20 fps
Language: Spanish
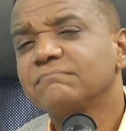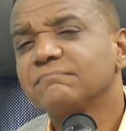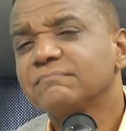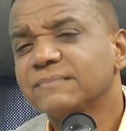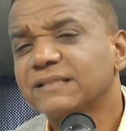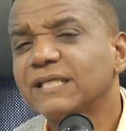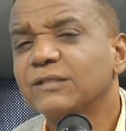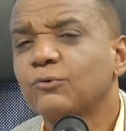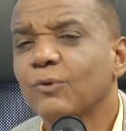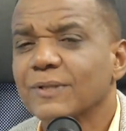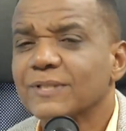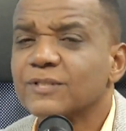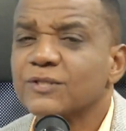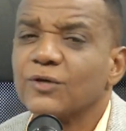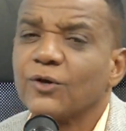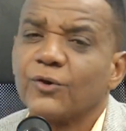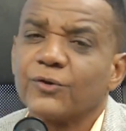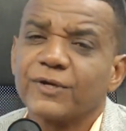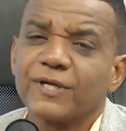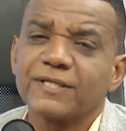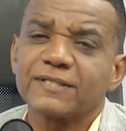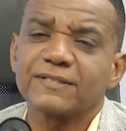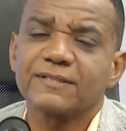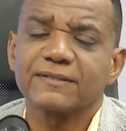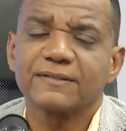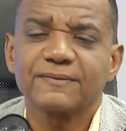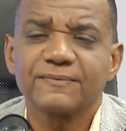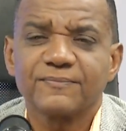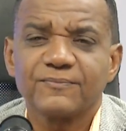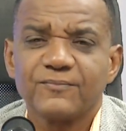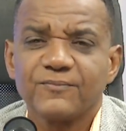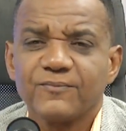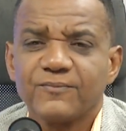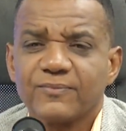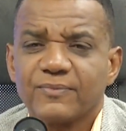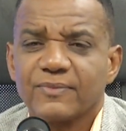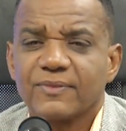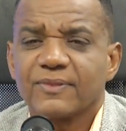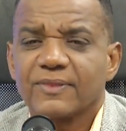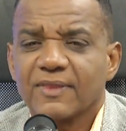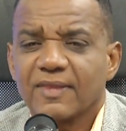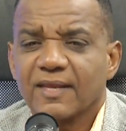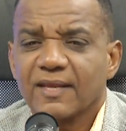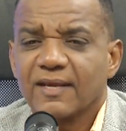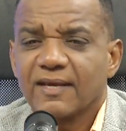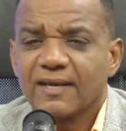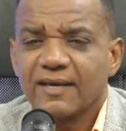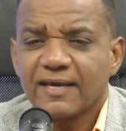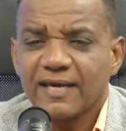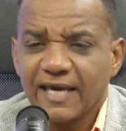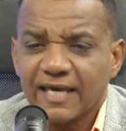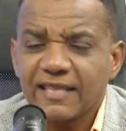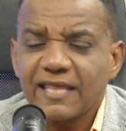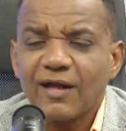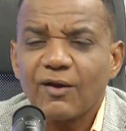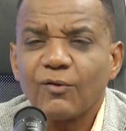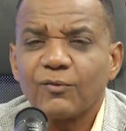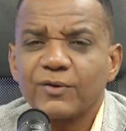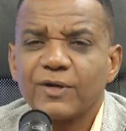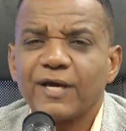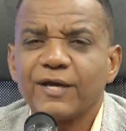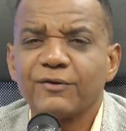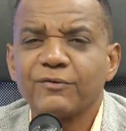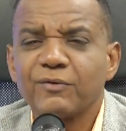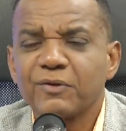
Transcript: situaciones que este gobierno